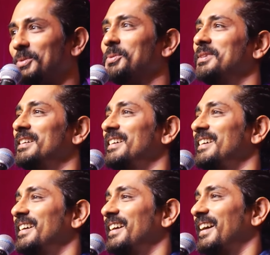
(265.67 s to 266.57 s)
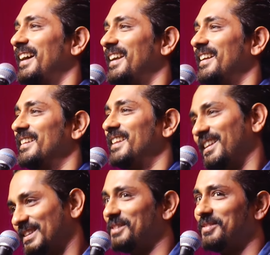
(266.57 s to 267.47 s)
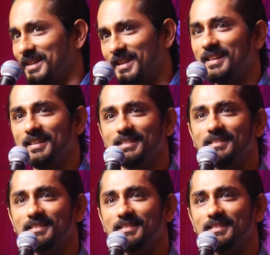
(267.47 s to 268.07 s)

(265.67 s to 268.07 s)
டூ அண்ட் தாத்தா வராரு